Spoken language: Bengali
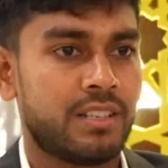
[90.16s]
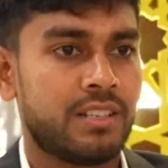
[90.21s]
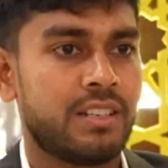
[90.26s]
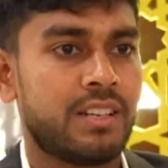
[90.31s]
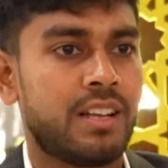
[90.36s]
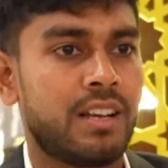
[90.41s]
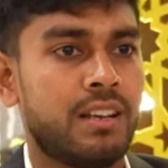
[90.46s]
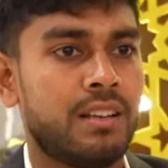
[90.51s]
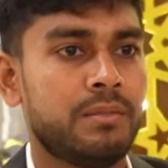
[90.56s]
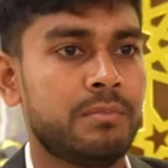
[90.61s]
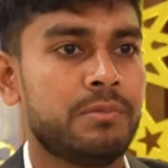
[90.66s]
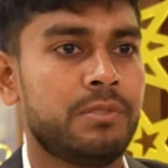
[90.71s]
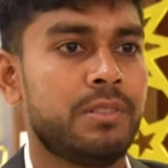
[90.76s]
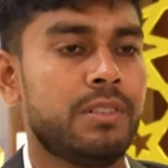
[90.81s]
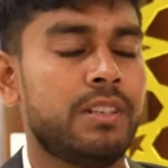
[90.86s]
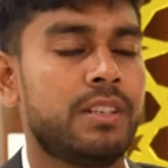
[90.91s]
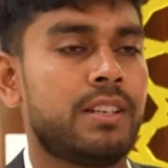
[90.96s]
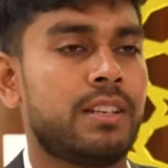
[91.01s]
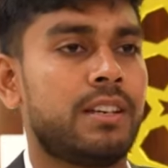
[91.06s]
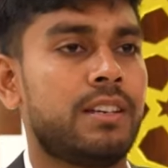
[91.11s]
না
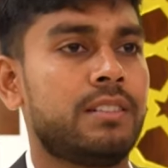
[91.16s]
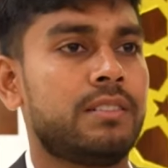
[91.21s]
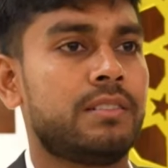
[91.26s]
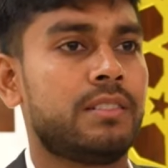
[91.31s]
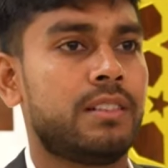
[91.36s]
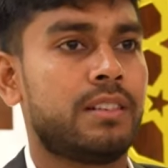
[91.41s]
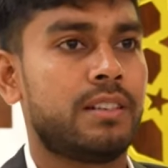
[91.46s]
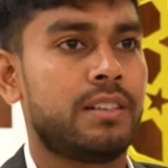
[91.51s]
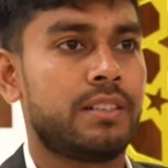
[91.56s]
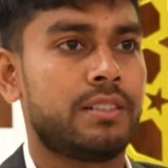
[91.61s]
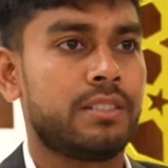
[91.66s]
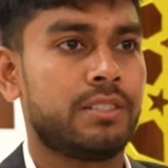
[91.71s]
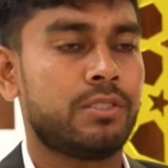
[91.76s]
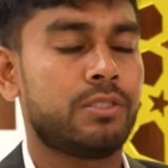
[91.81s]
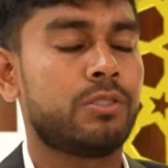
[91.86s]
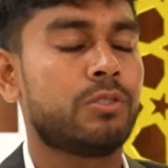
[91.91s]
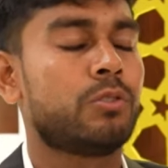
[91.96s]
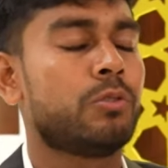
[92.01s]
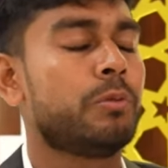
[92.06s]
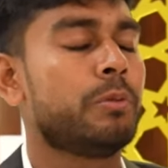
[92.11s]
আলহামদুলিল্লাহ এটা
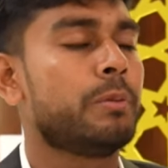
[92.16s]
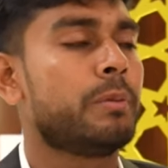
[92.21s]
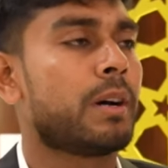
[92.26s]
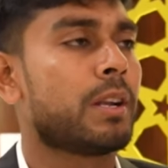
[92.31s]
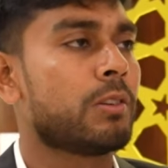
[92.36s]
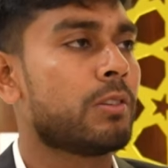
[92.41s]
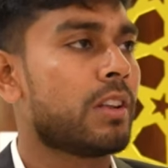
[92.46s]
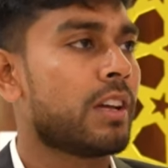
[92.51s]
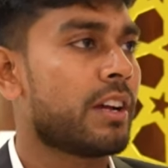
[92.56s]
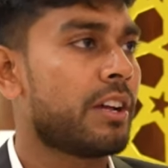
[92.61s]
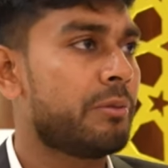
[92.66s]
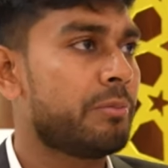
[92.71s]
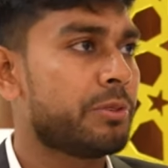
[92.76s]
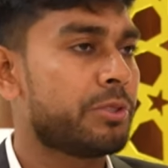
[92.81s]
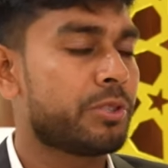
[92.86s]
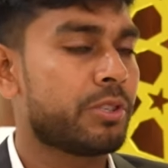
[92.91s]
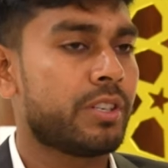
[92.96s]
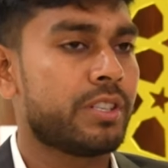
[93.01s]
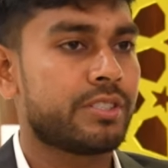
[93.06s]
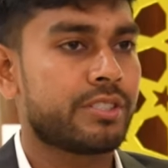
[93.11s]
খুবই ভালো লাগার
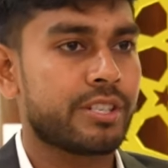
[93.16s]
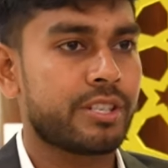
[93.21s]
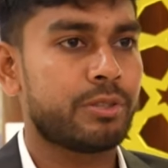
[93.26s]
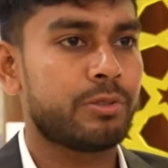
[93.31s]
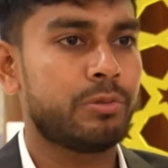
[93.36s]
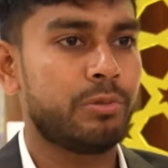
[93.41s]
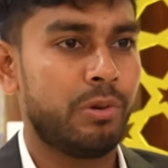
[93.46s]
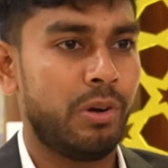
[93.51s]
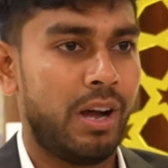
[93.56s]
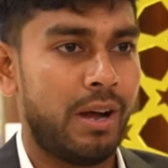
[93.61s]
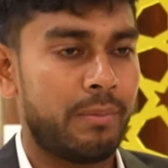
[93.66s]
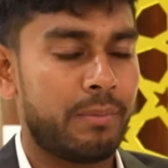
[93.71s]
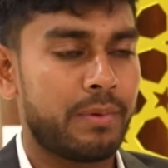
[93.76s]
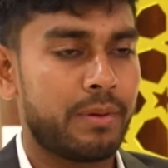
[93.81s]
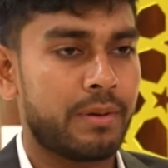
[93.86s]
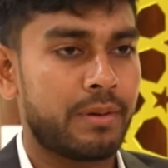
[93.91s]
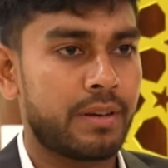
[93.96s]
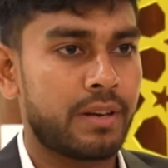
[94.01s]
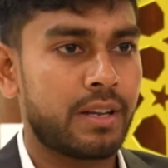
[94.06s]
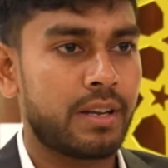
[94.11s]
বিষয় যেহেতু
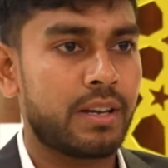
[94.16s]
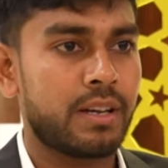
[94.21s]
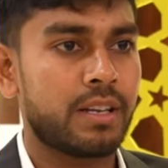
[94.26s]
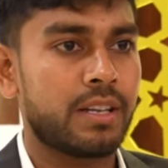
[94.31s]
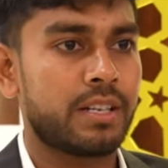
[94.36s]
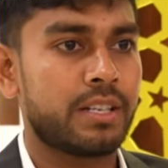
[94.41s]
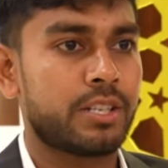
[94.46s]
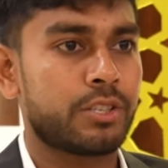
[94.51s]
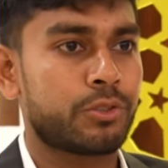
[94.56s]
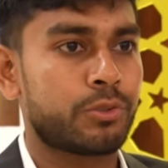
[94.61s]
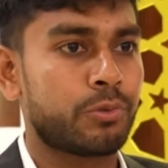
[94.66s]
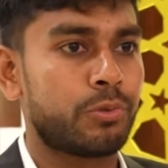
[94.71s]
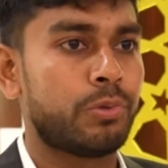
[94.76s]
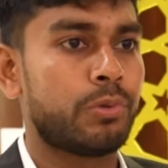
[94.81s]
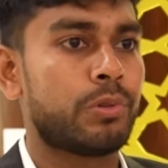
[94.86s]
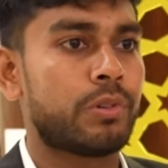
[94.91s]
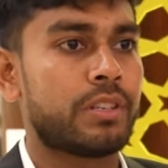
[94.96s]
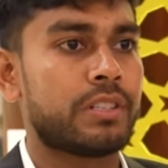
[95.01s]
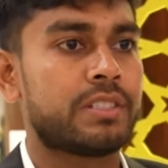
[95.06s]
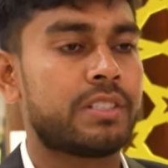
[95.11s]
আমরা এটা শুরু
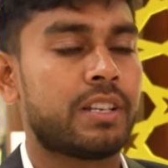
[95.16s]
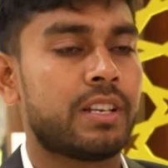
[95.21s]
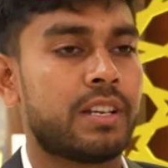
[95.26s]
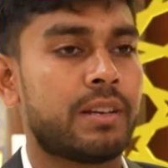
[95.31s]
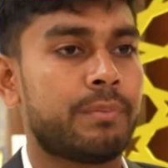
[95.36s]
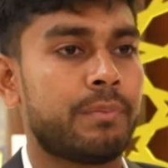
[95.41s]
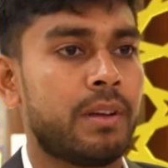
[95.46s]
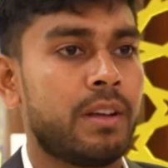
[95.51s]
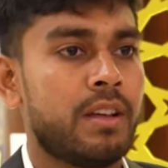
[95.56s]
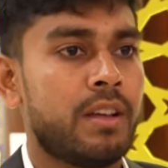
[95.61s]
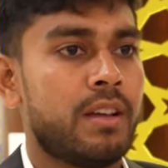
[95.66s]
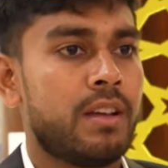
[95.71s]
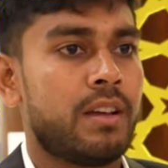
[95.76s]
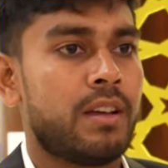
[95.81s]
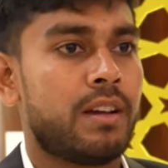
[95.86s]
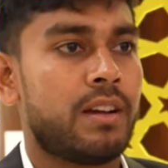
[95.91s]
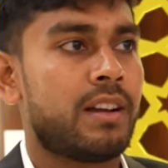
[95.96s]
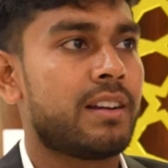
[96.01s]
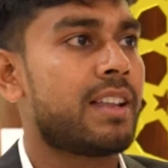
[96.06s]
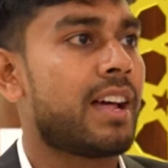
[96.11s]
করেছিলাম
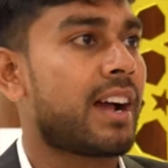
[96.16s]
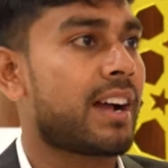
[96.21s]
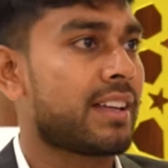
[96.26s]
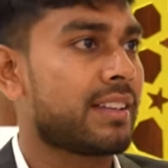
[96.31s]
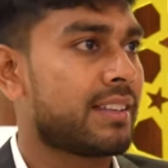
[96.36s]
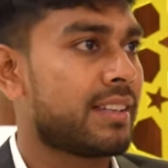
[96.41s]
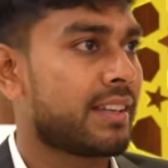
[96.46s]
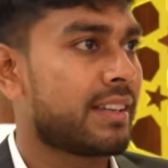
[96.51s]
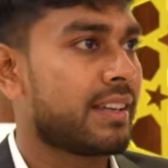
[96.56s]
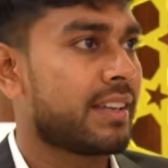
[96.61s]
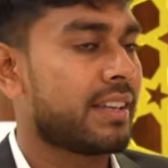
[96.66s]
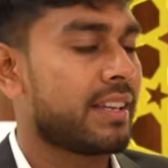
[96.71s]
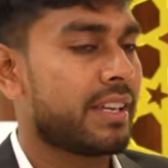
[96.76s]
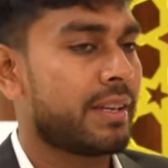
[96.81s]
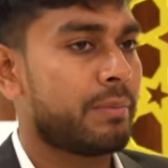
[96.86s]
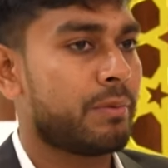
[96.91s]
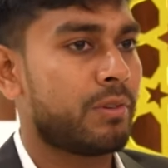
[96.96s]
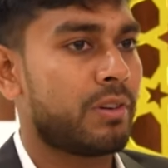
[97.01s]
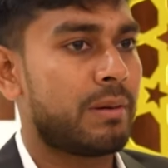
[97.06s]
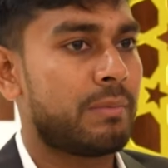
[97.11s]
ঢাকা থেকে
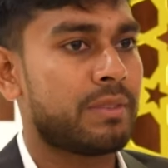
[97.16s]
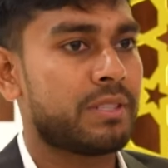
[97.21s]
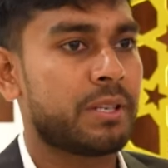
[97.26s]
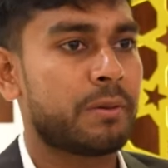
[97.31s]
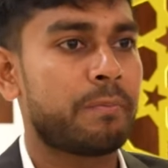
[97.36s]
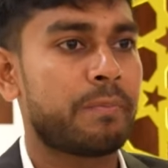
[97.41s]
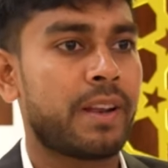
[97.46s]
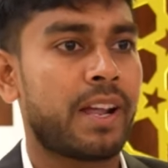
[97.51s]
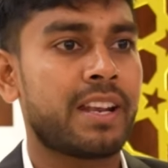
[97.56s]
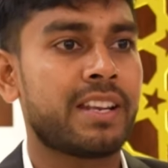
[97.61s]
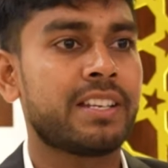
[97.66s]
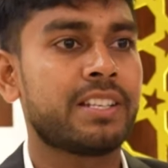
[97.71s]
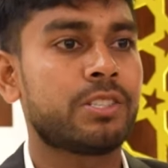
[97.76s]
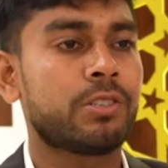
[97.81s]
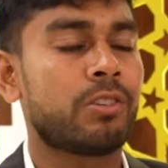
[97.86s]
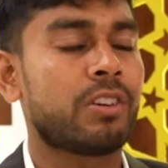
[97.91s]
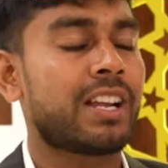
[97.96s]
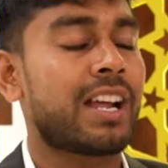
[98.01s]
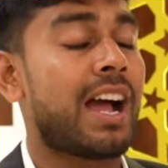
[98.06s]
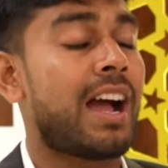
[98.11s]
এবং আমাদের
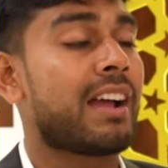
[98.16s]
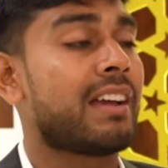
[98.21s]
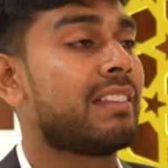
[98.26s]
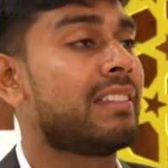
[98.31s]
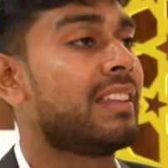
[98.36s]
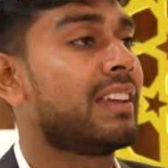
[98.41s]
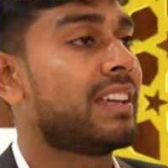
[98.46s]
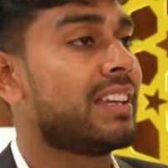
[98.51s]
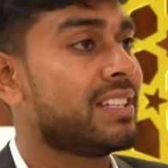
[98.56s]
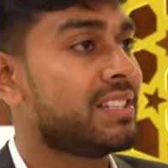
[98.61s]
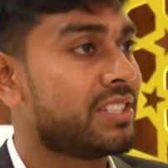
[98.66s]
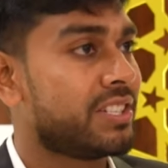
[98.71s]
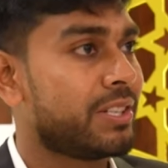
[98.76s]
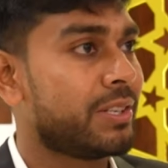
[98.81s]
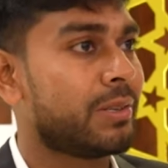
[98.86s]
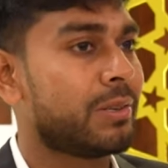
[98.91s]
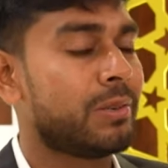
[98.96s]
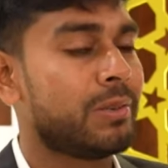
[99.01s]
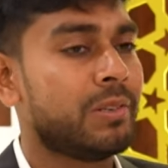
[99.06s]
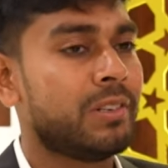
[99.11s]
প্ল্যানিংটা অনেক আগে থেকেই
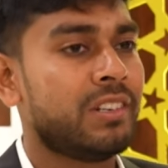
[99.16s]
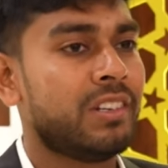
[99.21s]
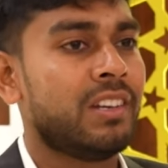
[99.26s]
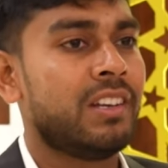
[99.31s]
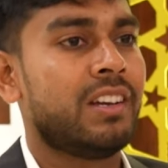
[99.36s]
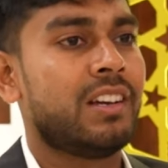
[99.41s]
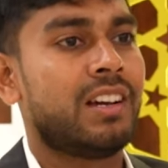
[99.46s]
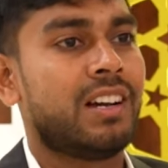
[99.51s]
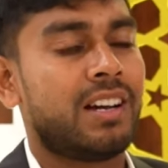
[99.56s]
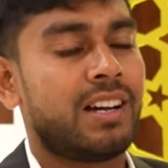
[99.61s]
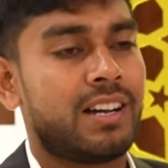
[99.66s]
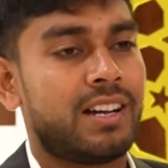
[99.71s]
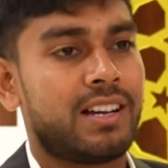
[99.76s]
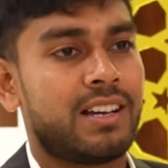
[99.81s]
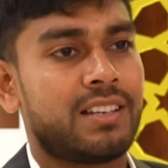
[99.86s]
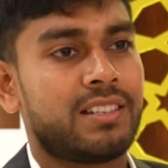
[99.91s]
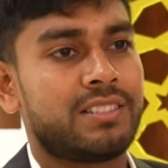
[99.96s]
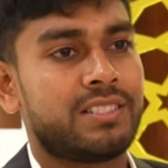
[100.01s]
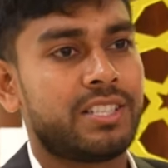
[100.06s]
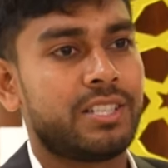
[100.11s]
ছিল
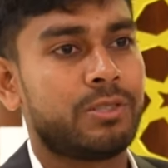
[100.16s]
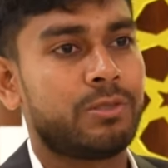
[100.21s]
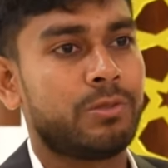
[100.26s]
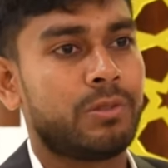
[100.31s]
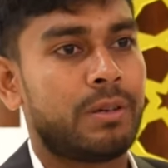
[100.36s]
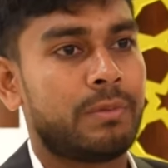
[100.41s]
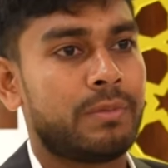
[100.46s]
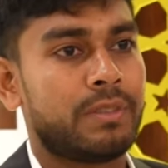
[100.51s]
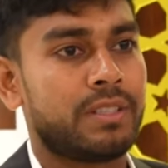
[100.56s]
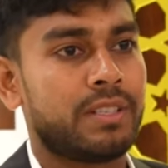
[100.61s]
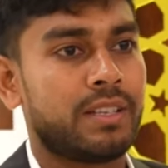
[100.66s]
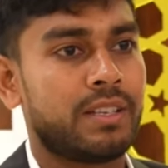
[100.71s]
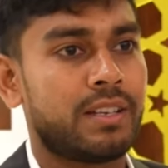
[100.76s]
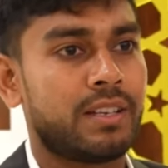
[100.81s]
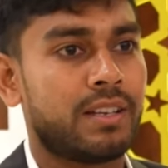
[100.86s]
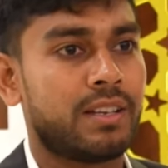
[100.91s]
আর যেহেতু আমাদের